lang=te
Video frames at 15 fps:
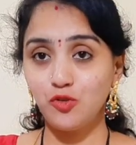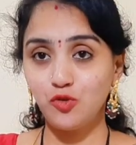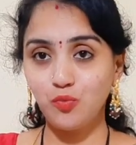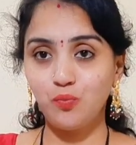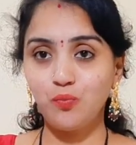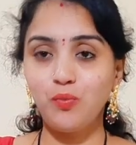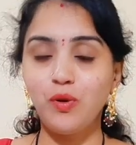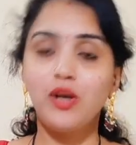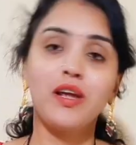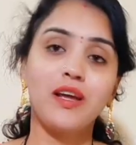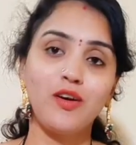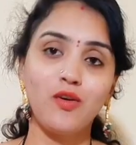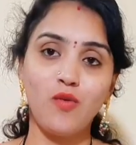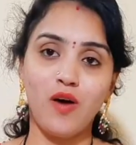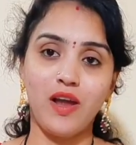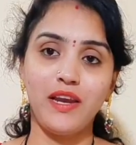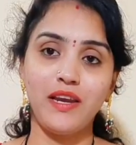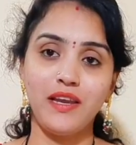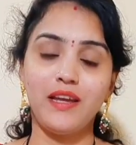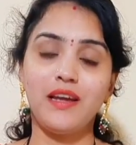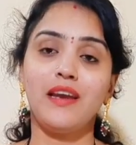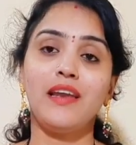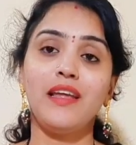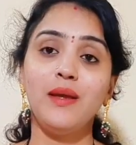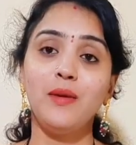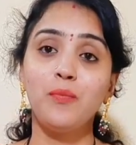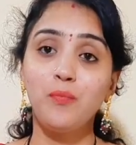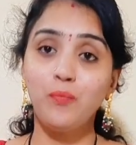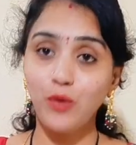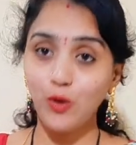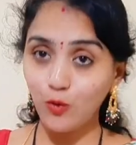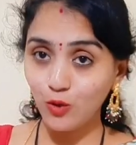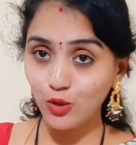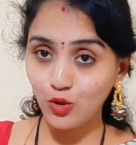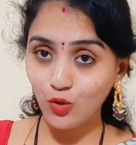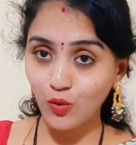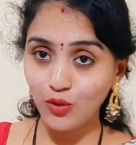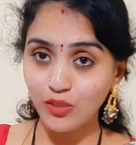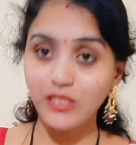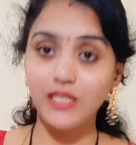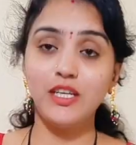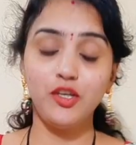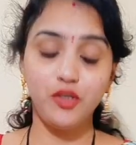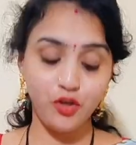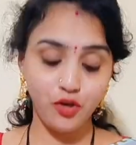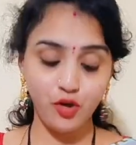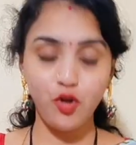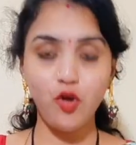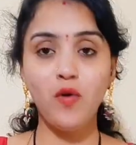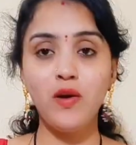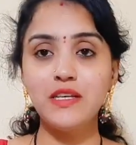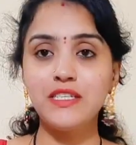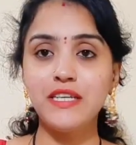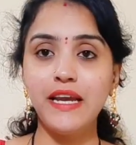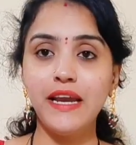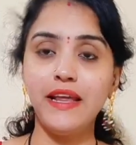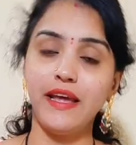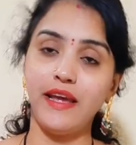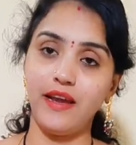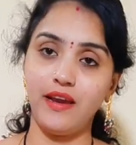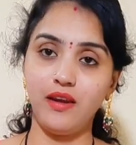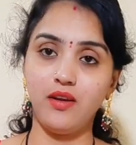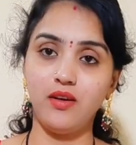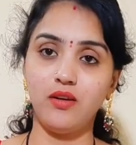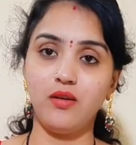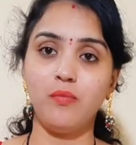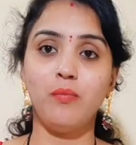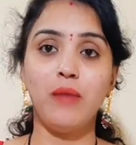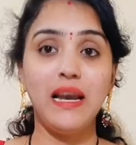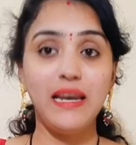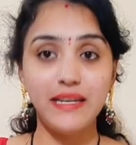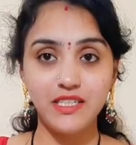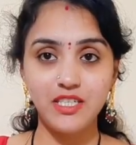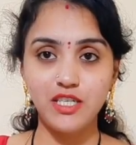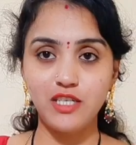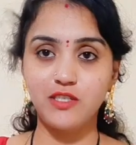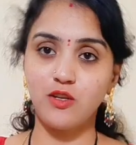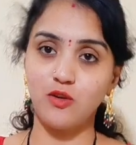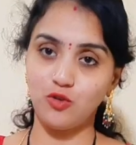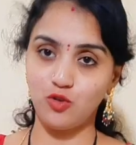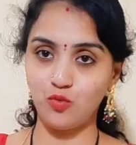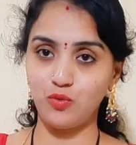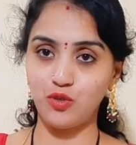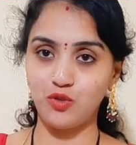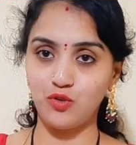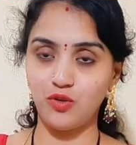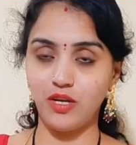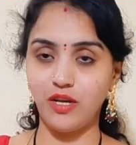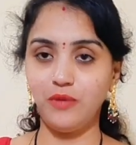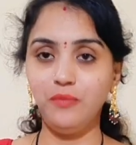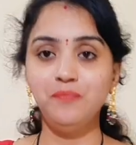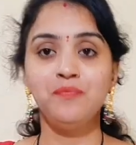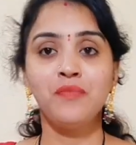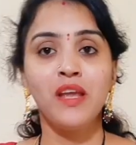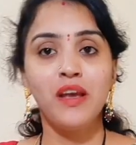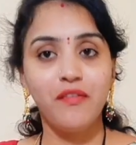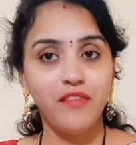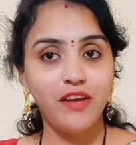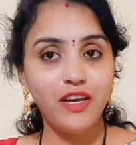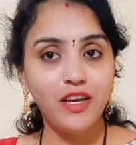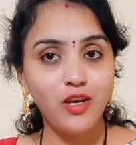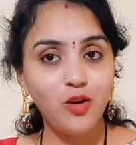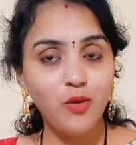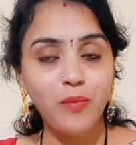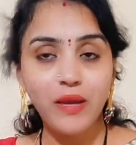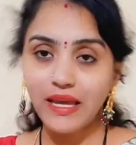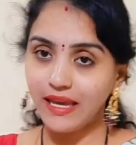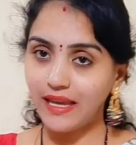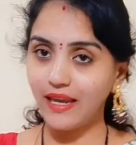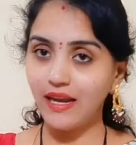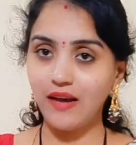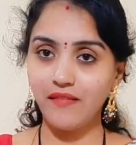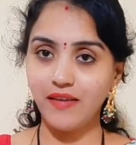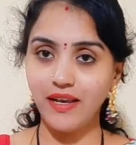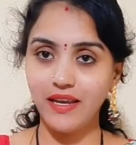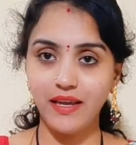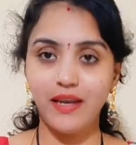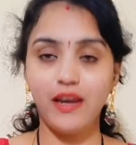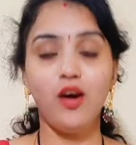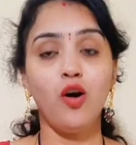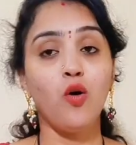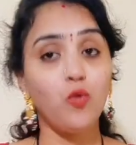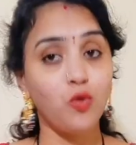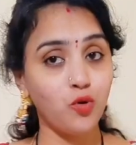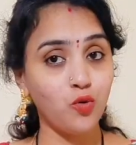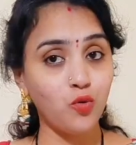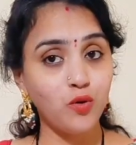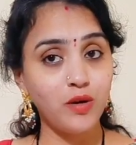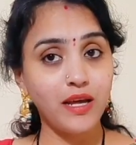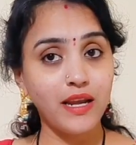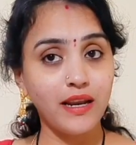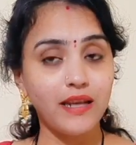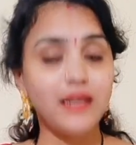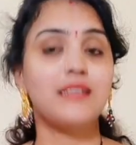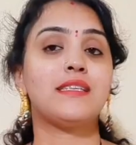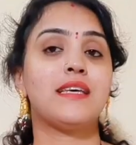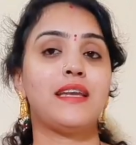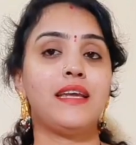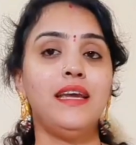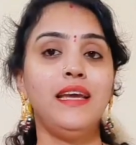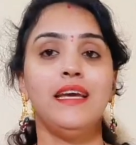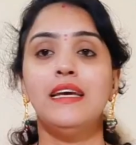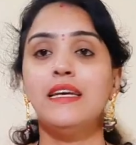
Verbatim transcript: సూపర్ క్వాలిటీ అండి ప్యూర్ జోర్జెట్ డ్యూయల్ షేడ్ అండ్ uh, మల్టీ షేడ్స్లో చూపిస్తున్నాను వీటిల్లో మీకు ఏం కావాలి అన్నా హౌ టు ఆర్డర్ అన్నా సరే